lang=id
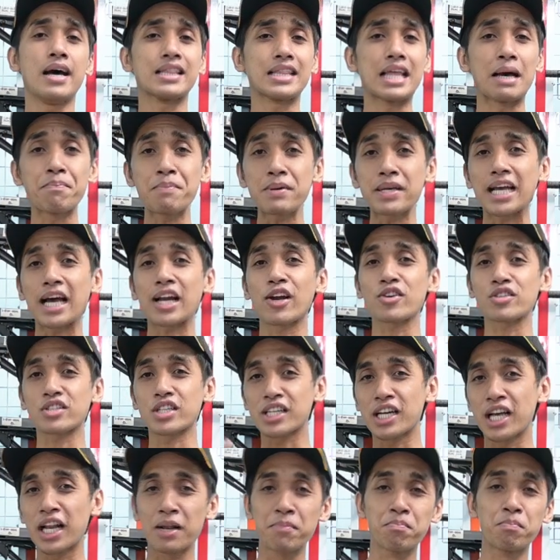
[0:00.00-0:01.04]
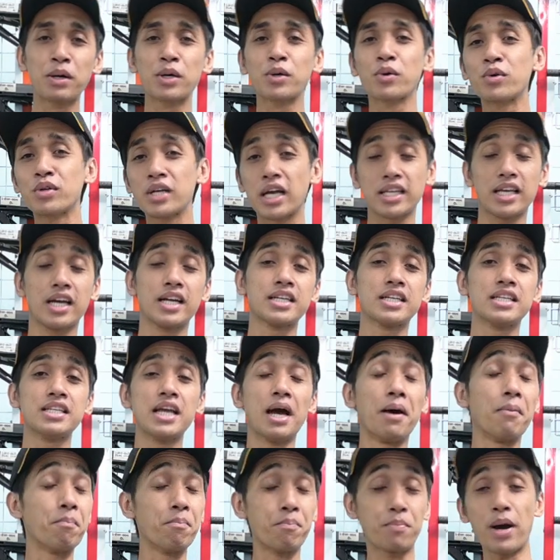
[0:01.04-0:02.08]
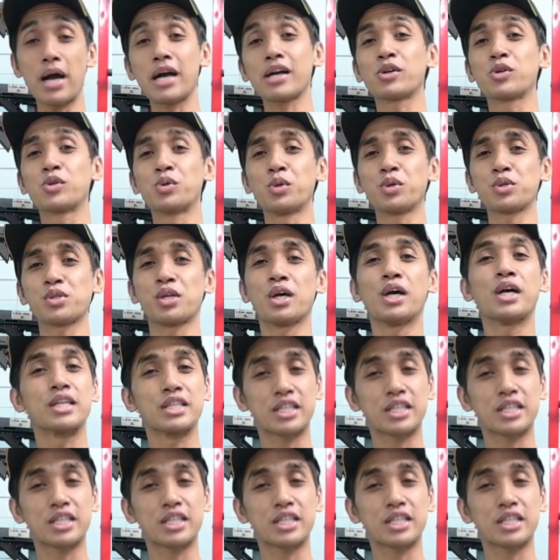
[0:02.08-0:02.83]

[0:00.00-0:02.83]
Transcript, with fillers: Tapi kalau skill penggunanya dia bagus,